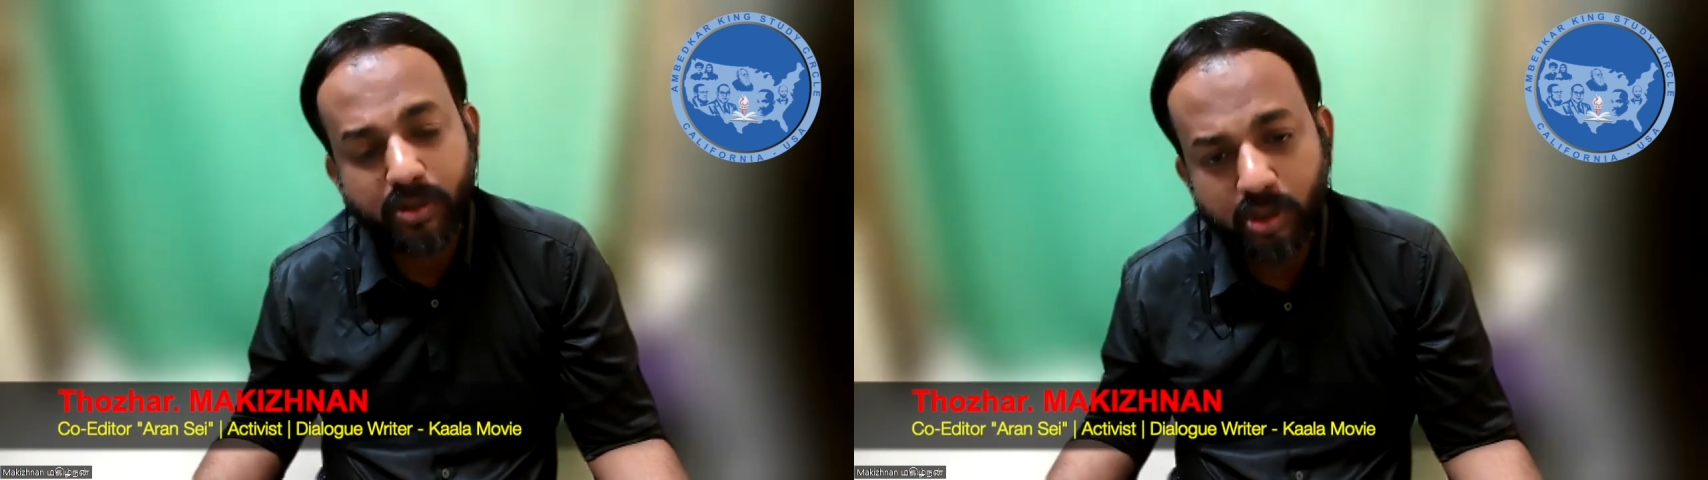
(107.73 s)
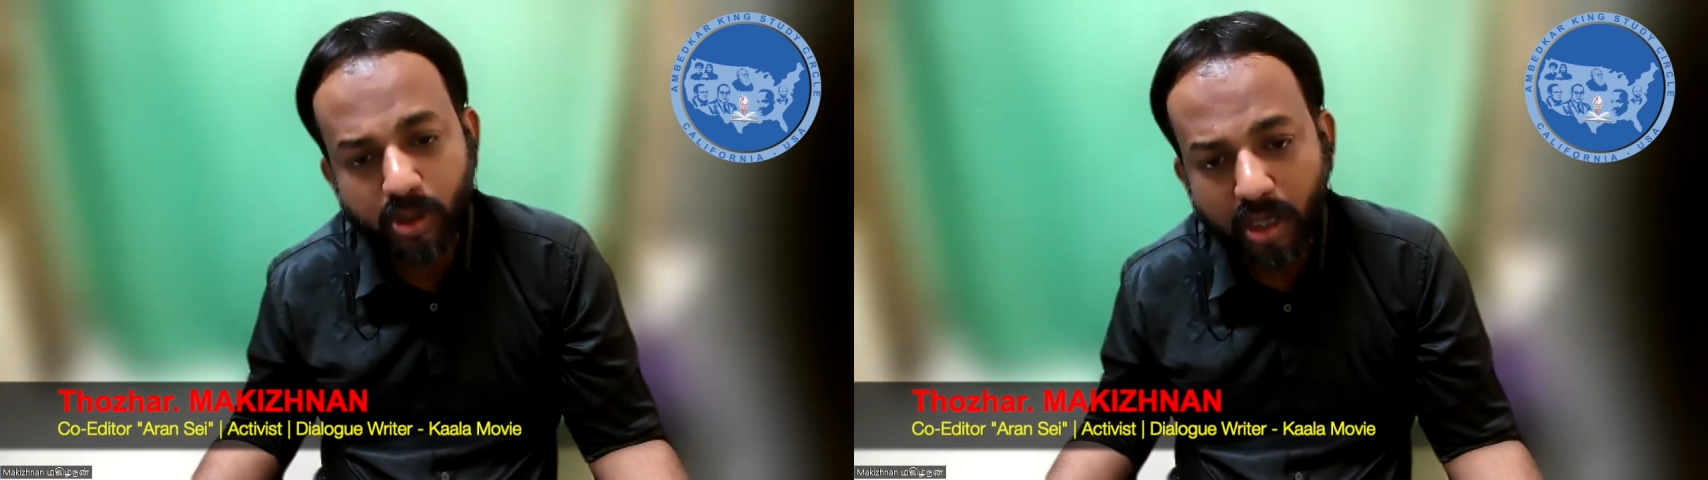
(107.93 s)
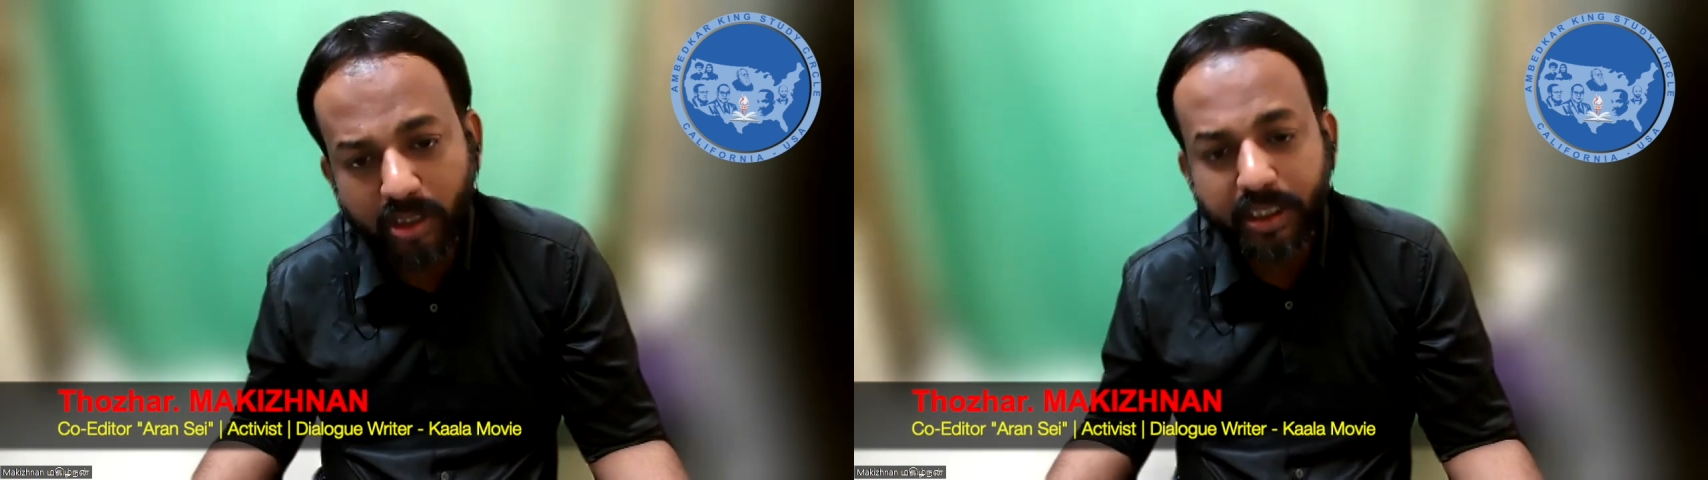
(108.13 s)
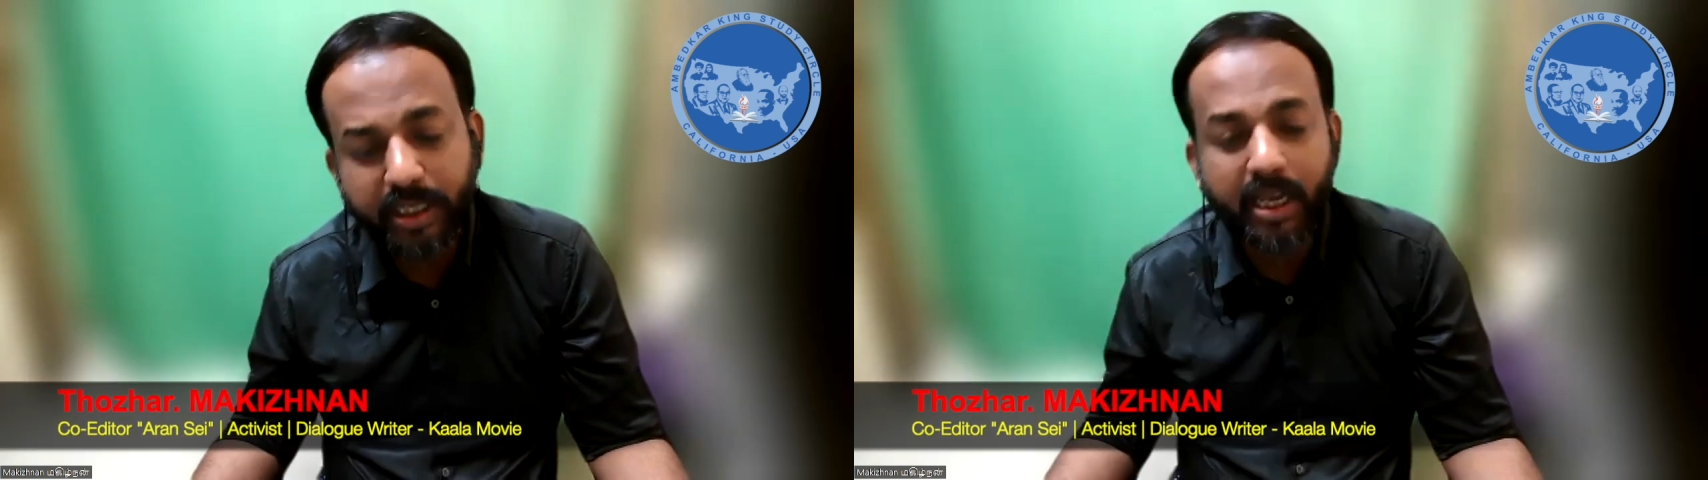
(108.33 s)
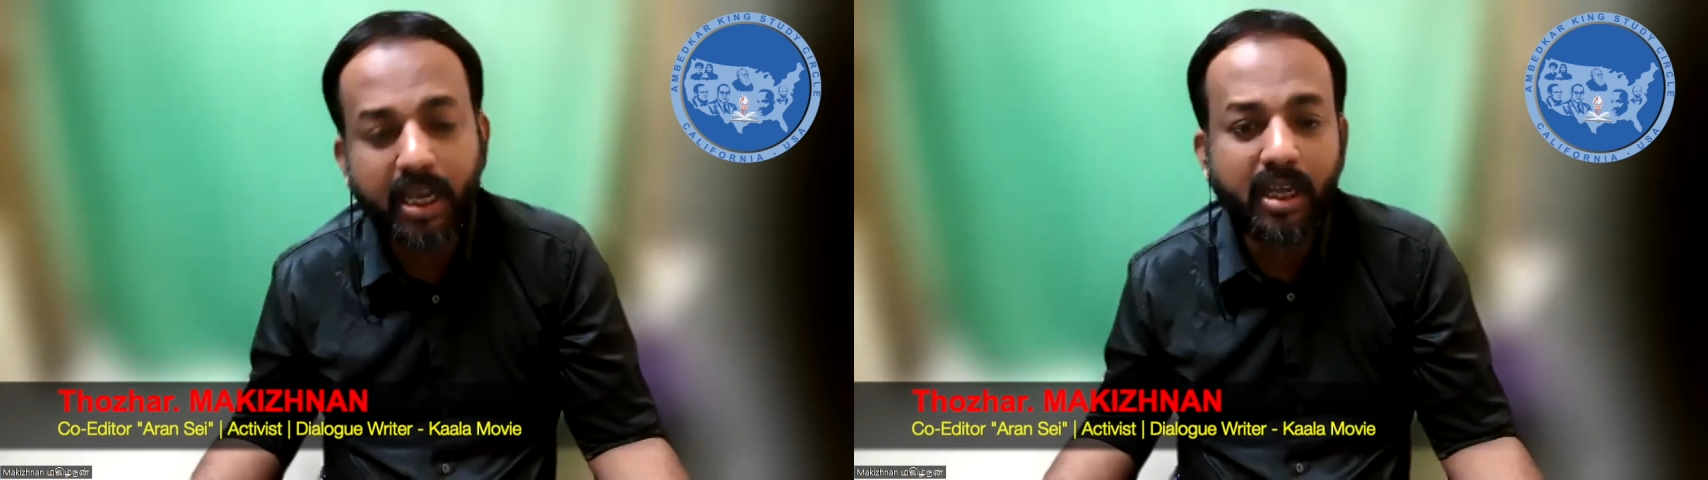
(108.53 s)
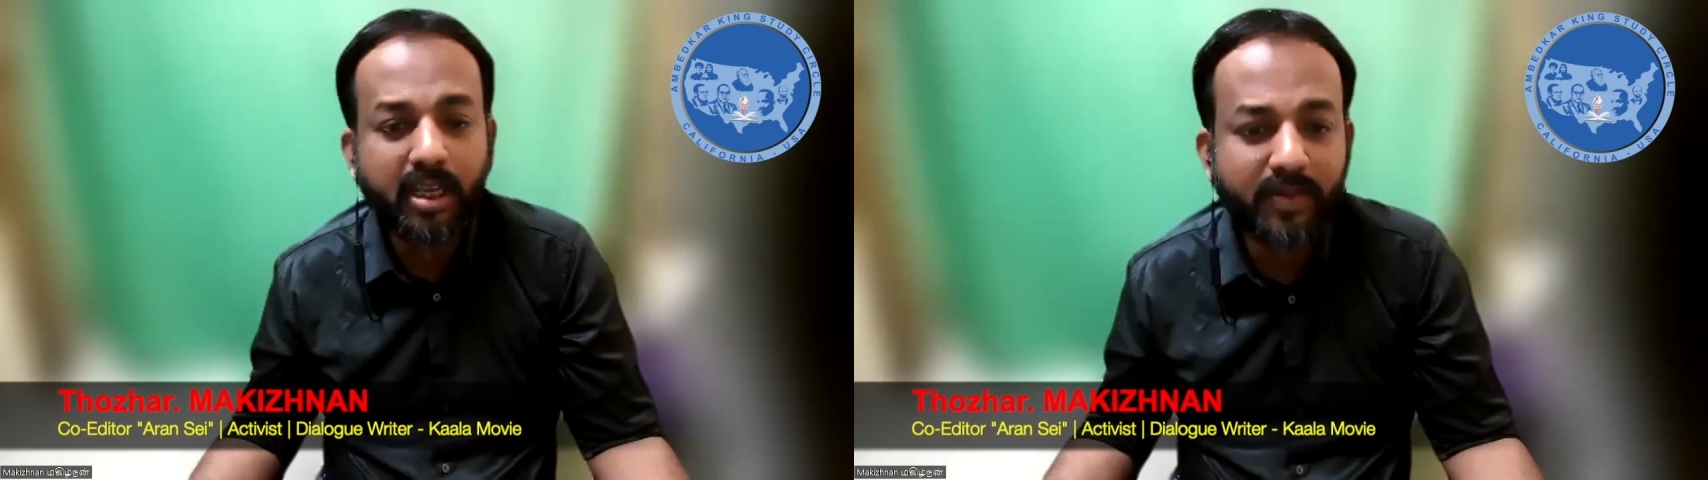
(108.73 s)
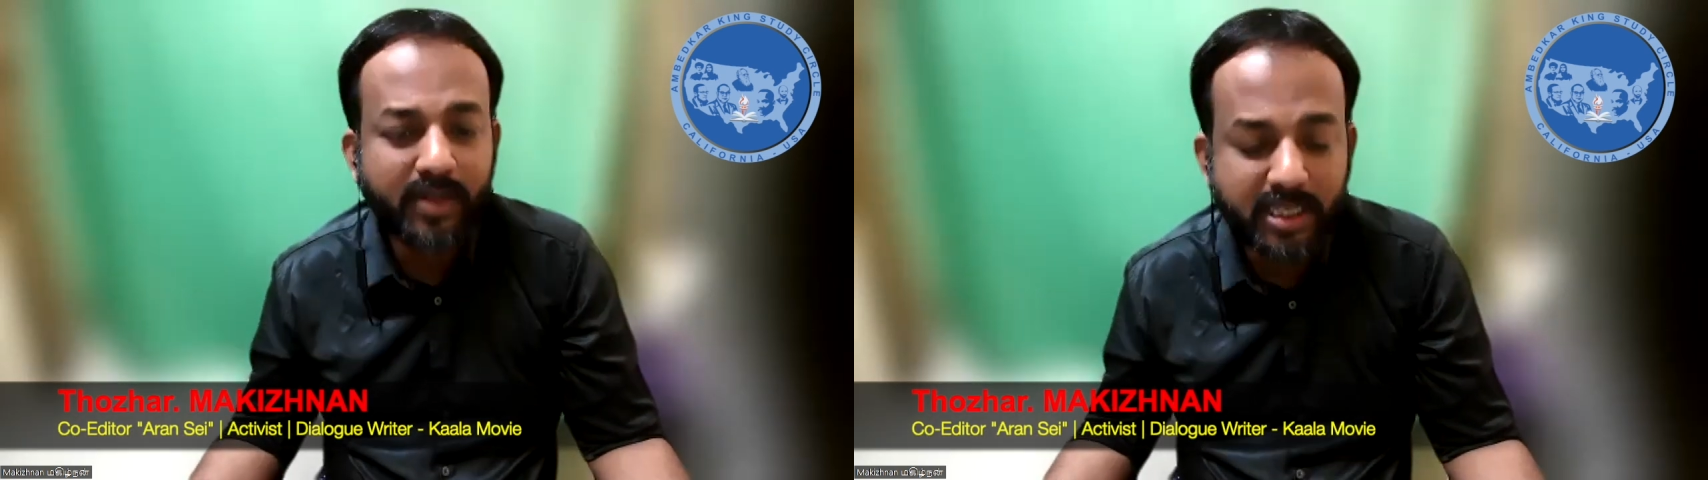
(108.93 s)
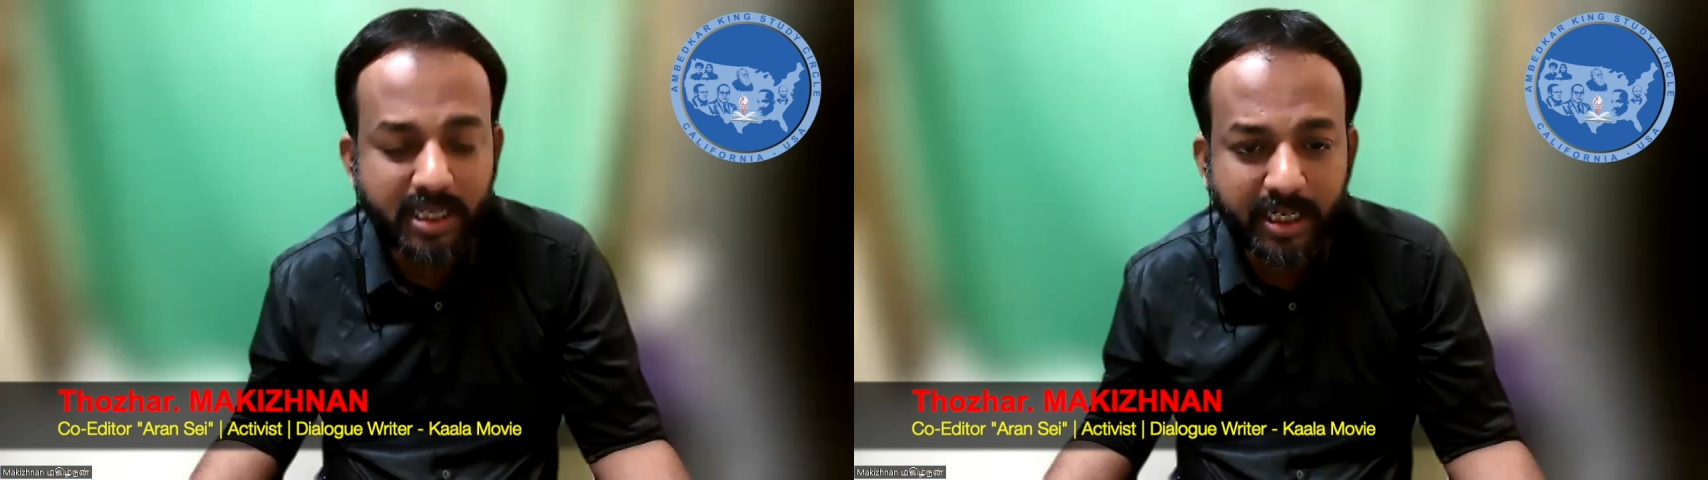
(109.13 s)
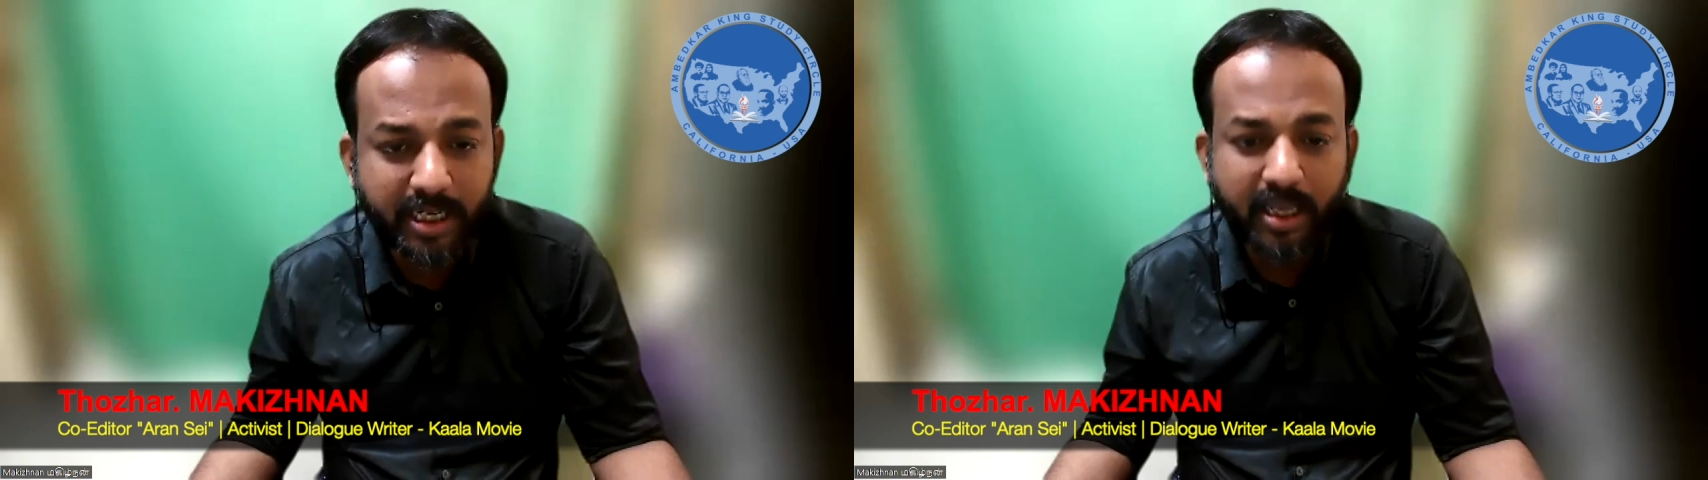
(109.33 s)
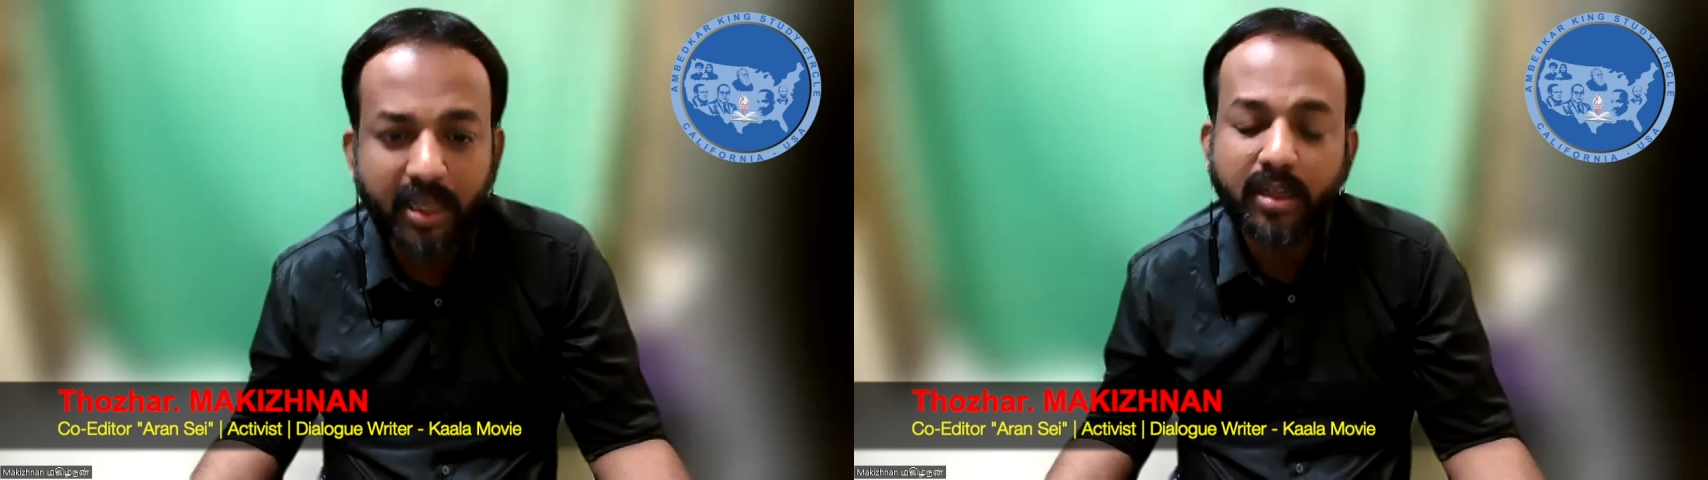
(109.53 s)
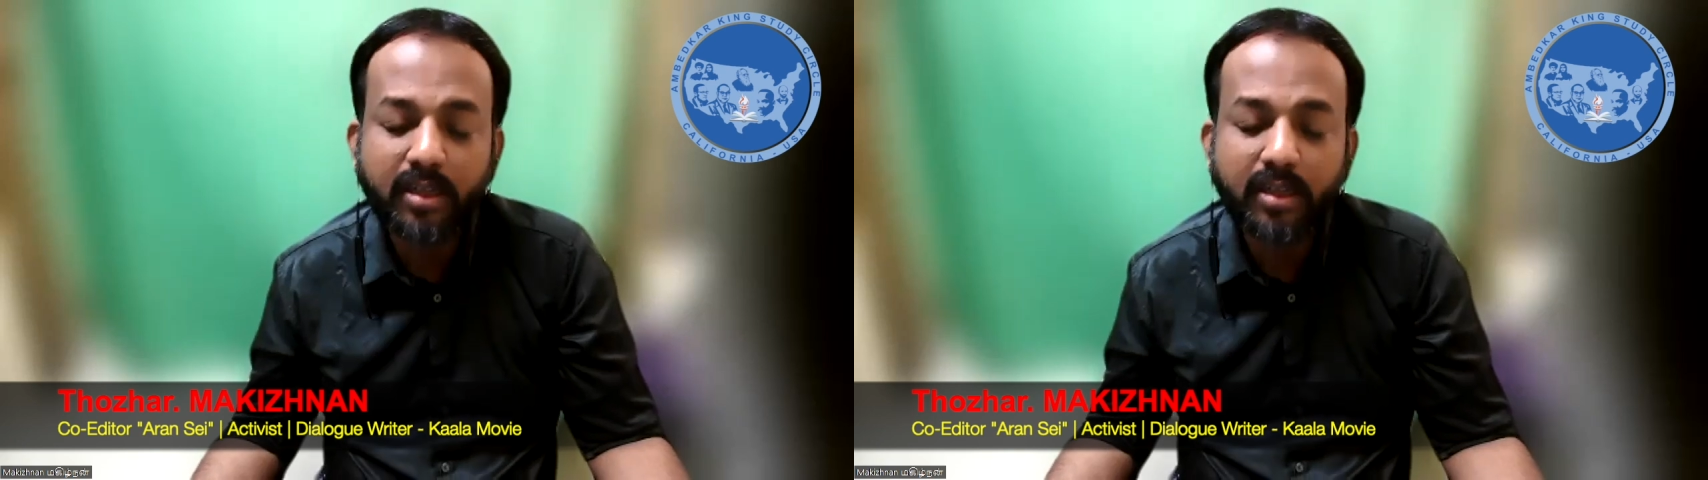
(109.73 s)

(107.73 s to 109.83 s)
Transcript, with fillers: जो नॉर्थ इंडिया वेस्टर्न इंडिया